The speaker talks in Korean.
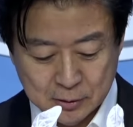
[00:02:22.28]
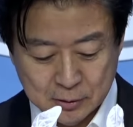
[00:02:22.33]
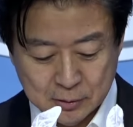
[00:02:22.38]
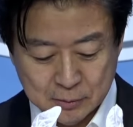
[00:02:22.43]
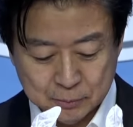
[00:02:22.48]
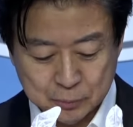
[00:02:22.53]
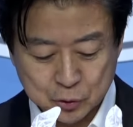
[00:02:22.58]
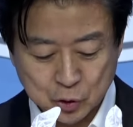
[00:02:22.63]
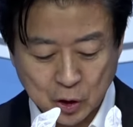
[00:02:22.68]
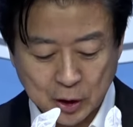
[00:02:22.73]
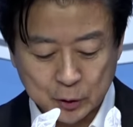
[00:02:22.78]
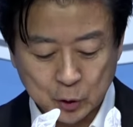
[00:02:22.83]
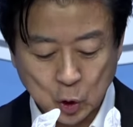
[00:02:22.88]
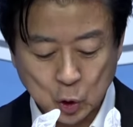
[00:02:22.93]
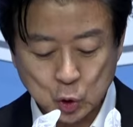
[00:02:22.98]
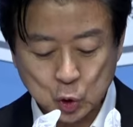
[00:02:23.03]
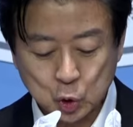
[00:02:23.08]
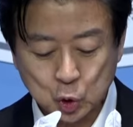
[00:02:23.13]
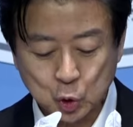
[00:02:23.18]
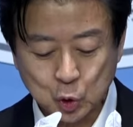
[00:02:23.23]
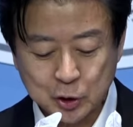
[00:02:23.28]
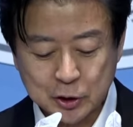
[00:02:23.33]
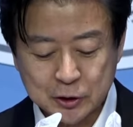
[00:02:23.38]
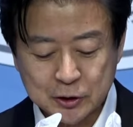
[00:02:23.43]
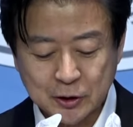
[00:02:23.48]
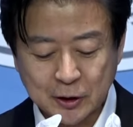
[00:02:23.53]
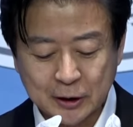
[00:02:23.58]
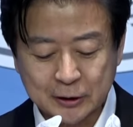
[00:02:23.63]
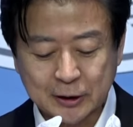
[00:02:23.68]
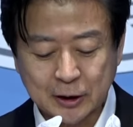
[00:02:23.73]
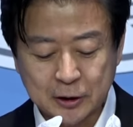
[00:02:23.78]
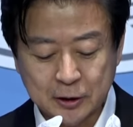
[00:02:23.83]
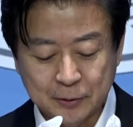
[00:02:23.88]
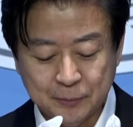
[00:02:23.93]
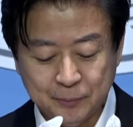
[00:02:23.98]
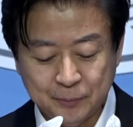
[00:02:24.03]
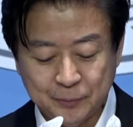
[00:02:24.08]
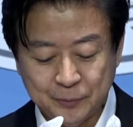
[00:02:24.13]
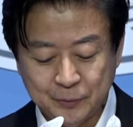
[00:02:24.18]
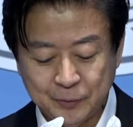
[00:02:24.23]
부정한 돈 수수 인정에
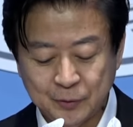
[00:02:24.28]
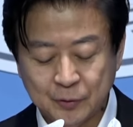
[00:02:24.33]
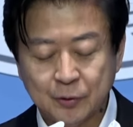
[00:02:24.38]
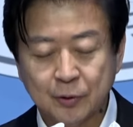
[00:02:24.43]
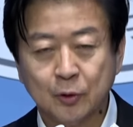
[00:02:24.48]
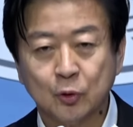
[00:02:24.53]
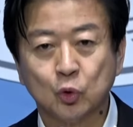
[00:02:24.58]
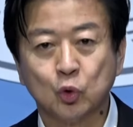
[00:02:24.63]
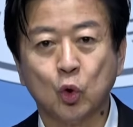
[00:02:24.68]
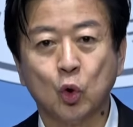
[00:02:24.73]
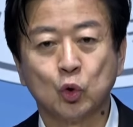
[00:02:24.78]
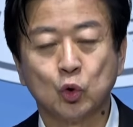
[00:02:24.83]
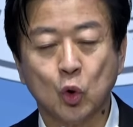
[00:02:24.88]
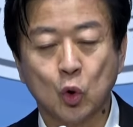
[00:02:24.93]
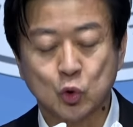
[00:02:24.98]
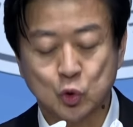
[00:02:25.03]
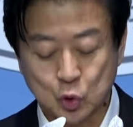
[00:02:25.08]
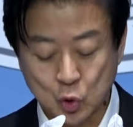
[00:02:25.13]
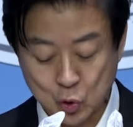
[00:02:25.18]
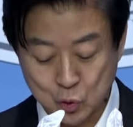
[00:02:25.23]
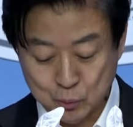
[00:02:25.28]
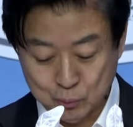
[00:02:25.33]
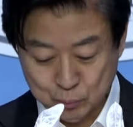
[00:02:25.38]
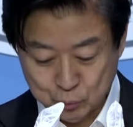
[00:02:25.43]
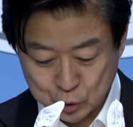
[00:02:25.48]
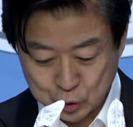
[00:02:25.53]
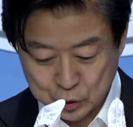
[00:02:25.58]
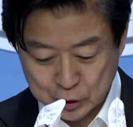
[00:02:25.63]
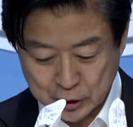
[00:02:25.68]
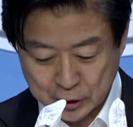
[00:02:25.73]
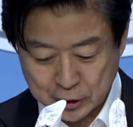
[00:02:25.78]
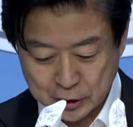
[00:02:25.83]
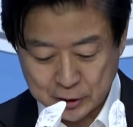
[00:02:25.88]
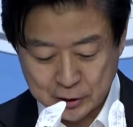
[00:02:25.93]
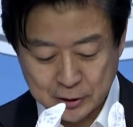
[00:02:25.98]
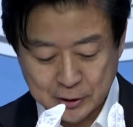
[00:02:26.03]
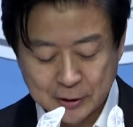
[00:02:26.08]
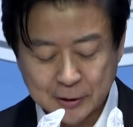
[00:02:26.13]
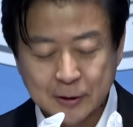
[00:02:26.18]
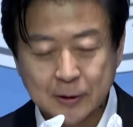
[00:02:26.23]
따른 도덕성
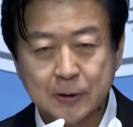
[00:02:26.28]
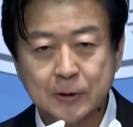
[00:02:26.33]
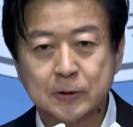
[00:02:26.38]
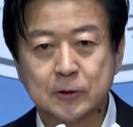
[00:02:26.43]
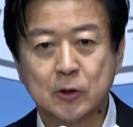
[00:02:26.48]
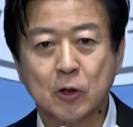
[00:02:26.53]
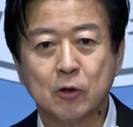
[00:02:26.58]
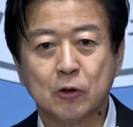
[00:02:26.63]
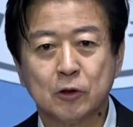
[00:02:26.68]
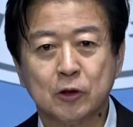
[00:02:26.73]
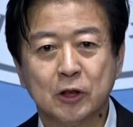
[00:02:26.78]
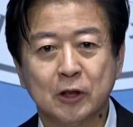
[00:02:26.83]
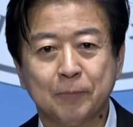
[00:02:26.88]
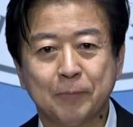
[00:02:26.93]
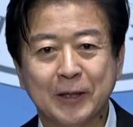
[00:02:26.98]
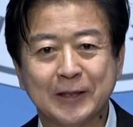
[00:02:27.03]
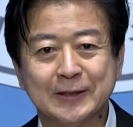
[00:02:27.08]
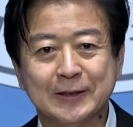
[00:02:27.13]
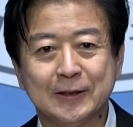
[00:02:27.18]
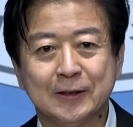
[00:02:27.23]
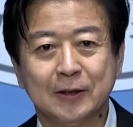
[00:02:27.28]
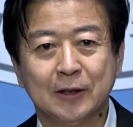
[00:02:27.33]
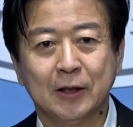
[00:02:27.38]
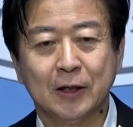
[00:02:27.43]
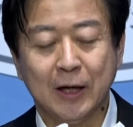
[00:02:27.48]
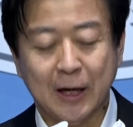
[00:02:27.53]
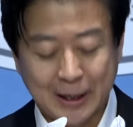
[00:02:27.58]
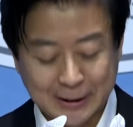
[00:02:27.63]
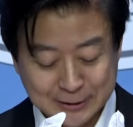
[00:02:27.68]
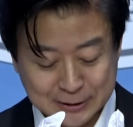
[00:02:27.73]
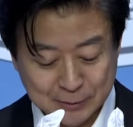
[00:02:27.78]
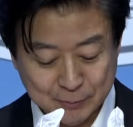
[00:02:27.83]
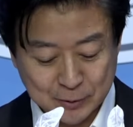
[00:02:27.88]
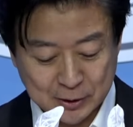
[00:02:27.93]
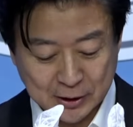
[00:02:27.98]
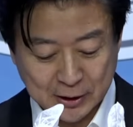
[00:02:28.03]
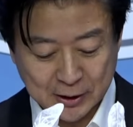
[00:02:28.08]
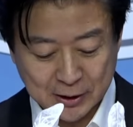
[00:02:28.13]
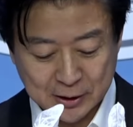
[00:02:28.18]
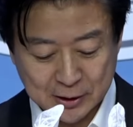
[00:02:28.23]
문제는 성립하지
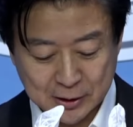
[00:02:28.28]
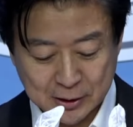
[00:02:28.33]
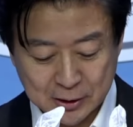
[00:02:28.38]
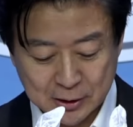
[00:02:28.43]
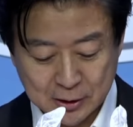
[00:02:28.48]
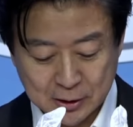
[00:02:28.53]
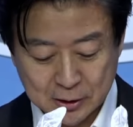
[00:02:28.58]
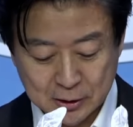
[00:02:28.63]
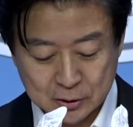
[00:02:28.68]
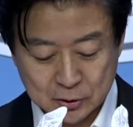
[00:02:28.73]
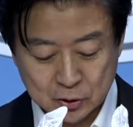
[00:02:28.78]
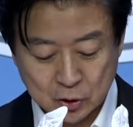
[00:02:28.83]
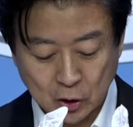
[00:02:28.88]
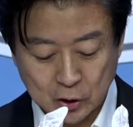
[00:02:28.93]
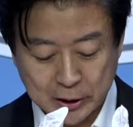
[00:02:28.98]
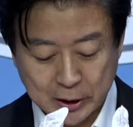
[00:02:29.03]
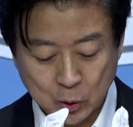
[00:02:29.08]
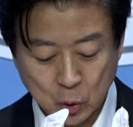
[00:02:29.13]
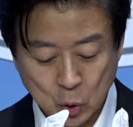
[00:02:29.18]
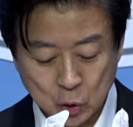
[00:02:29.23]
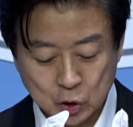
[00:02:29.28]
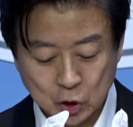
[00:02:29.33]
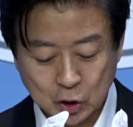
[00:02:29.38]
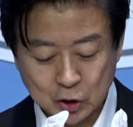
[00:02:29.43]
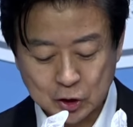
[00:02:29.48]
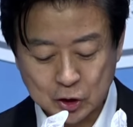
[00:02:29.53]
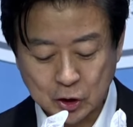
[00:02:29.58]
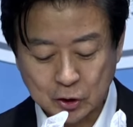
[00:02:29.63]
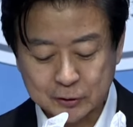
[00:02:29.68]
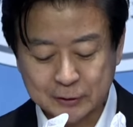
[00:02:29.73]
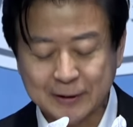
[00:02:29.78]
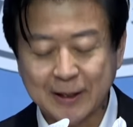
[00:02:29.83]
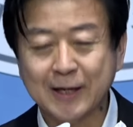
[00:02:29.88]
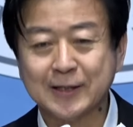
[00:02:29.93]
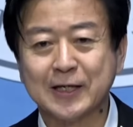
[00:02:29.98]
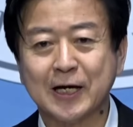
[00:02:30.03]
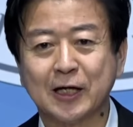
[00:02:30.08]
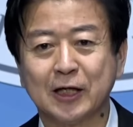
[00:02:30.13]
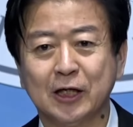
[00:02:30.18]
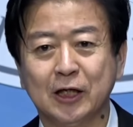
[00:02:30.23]
않습니다. 전략공천 지역
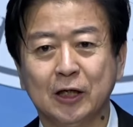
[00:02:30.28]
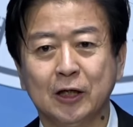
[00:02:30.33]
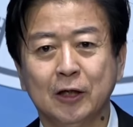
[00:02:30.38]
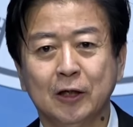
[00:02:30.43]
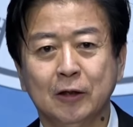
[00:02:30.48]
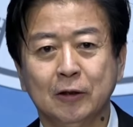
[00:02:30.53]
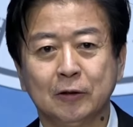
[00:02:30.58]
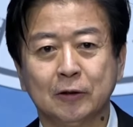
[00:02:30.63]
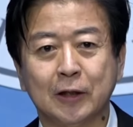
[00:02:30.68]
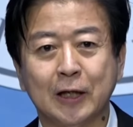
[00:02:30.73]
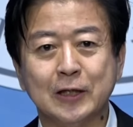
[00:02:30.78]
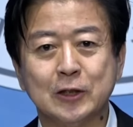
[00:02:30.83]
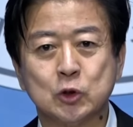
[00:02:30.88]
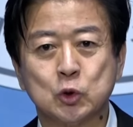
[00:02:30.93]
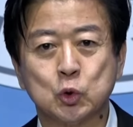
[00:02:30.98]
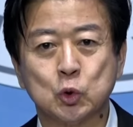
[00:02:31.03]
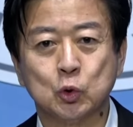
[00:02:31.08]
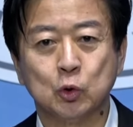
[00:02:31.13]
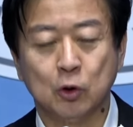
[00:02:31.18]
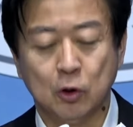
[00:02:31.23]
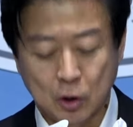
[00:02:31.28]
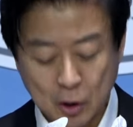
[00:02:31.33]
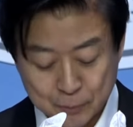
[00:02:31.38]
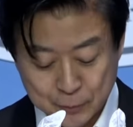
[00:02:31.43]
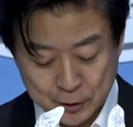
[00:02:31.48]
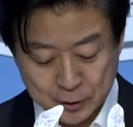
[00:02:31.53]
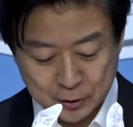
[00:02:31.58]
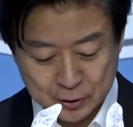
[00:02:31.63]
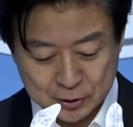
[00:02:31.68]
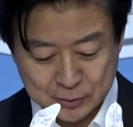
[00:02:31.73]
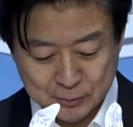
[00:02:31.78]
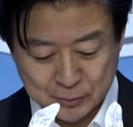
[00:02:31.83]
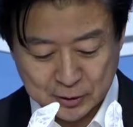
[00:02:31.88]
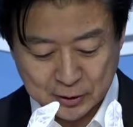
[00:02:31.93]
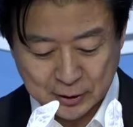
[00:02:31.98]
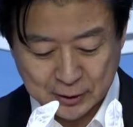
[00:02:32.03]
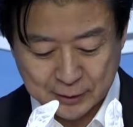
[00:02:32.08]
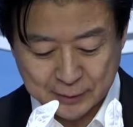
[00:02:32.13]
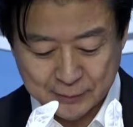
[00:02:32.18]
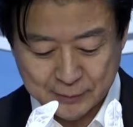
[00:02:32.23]
대상이 될 수 없는
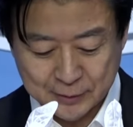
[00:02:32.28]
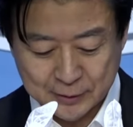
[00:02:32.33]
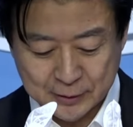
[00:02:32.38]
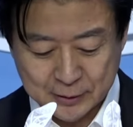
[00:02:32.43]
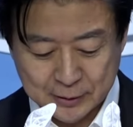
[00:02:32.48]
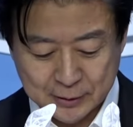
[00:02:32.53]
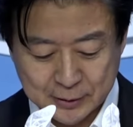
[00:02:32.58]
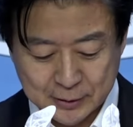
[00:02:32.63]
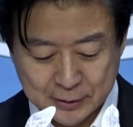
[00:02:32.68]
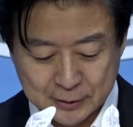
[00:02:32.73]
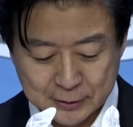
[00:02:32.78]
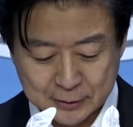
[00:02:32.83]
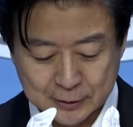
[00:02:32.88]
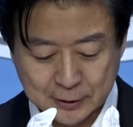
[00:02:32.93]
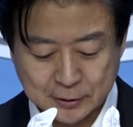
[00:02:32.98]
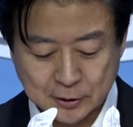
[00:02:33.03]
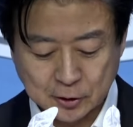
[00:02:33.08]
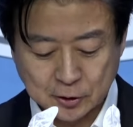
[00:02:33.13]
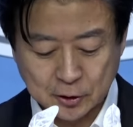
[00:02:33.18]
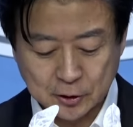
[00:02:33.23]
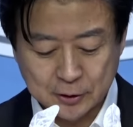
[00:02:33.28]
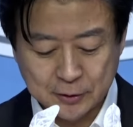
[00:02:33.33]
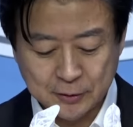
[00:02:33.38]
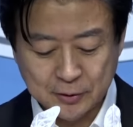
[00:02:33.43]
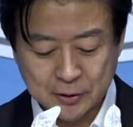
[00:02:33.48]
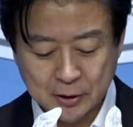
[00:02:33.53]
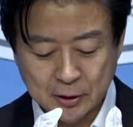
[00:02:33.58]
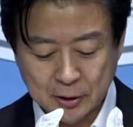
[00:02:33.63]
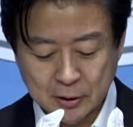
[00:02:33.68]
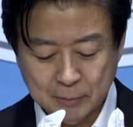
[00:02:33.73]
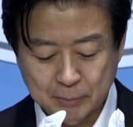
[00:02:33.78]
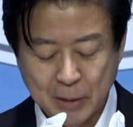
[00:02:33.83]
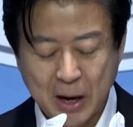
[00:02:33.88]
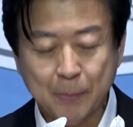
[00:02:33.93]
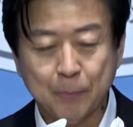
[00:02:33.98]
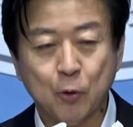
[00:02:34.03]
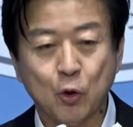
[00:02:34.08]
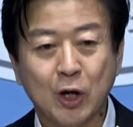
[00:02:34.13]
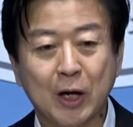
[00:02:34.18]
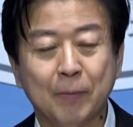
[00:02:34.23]
것입니다. 그래서 저는
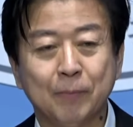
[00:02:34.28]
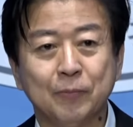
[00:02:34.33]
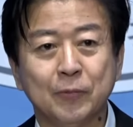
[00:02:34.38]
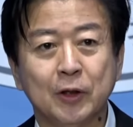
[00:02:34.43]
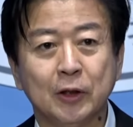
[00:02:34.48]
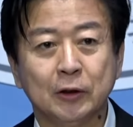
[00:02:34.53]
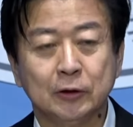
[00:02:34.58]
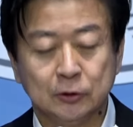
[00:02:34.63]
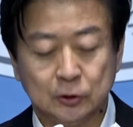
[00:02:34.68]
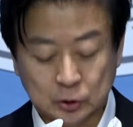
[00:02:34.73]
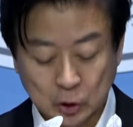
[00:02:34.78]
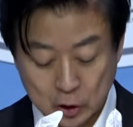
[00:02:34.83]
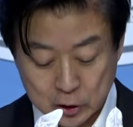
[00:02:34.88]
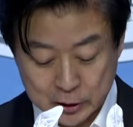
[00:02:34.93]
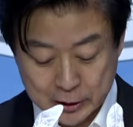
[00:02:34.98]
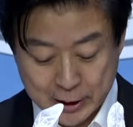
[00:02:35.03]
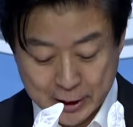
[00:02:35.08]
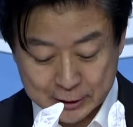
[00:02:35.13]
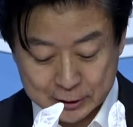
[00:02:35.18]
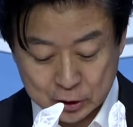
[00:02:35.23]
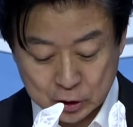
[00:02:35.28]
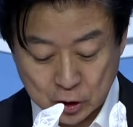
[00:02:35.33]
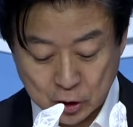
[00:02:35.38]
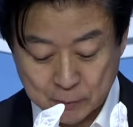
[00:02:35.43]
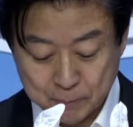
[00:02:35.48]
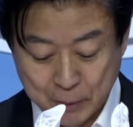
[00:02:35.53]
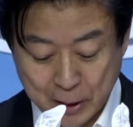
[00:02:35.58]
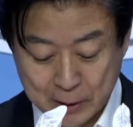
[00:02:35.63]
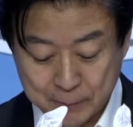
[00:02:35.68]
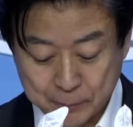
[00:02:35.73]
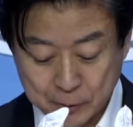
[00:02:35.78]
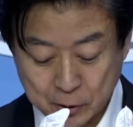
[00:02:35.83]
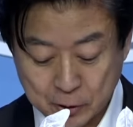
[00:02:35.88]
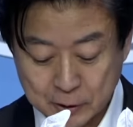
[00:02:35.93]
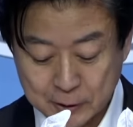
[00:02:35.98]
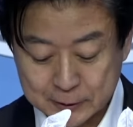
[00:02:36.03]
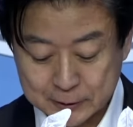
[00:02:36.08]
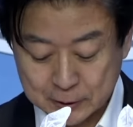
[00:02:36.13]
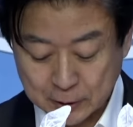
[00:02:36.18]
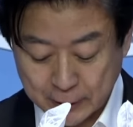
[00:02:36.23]
마포갑 전략지역 발표
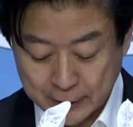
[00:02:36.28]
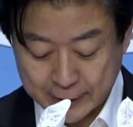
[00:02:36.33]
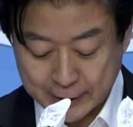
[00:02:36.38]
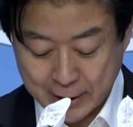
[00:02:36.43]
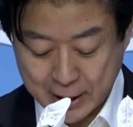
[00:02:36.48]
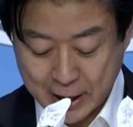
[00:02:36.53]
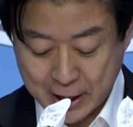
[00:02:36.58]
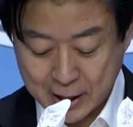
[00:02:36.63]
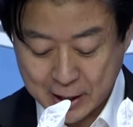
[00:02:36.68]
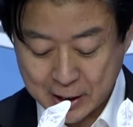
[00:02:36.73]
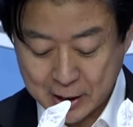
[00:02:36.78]
철회가